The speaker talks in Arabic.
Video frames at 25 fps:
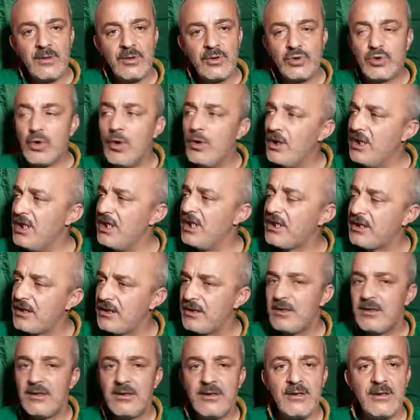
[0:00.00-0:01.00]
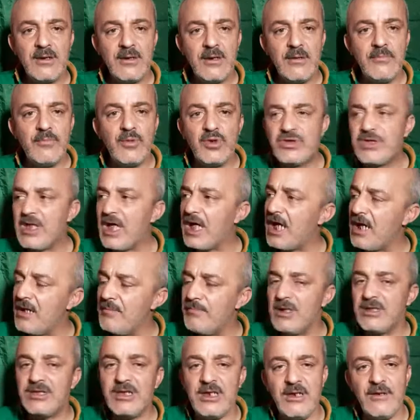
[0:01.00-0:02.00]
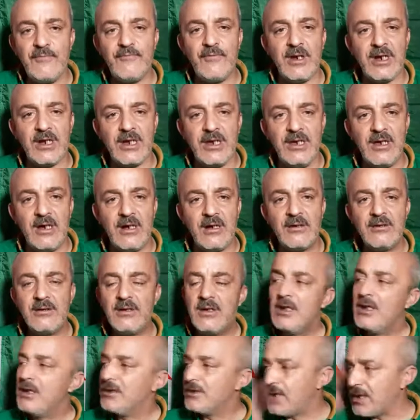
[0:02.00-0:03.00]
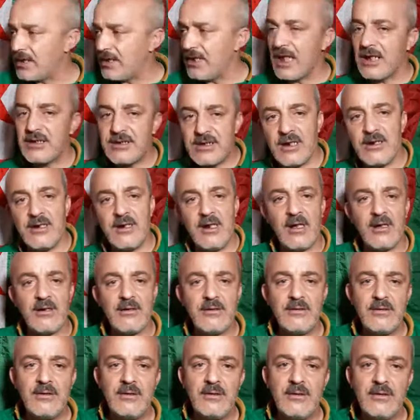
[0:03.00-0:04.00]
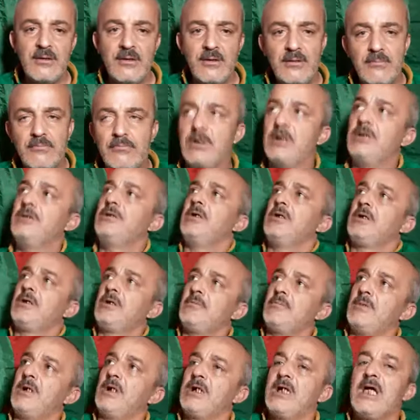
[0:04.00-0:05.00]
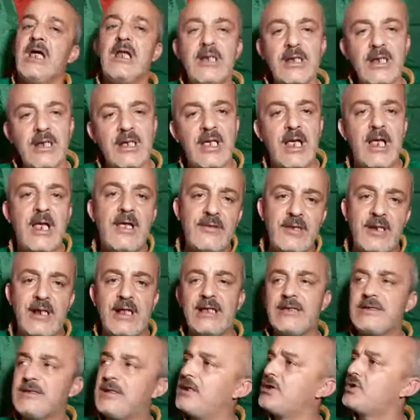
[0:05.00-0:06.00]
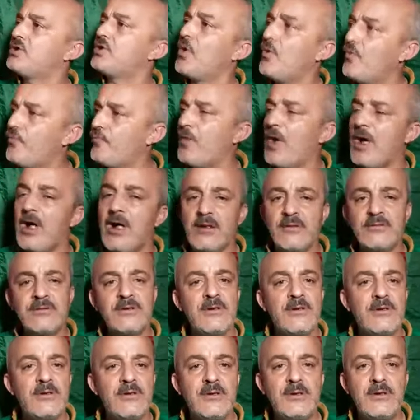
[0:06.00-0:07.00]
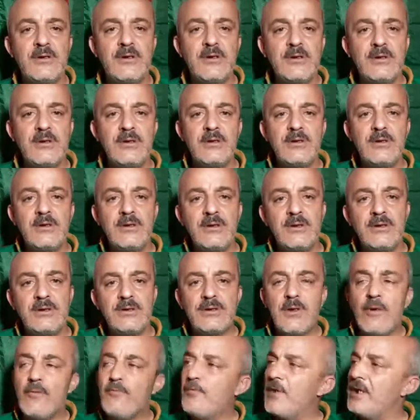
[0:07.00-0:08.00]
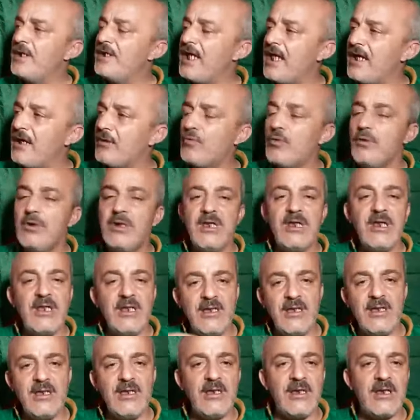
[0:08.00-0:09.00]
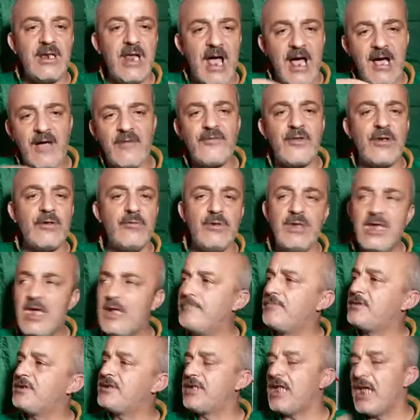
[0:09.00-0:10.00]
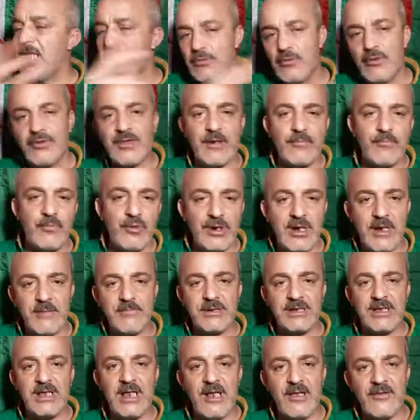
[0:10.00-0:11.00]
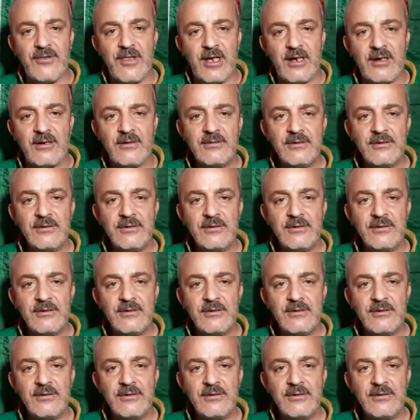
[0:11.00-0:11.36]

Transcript: تهلك المنتخبات الإفريقية زدنا خسرنا بعدين كما قال لك هذه الخزارة سوف سوف ناكل الاخضر واليابس زادوا ضربونا بثلاثه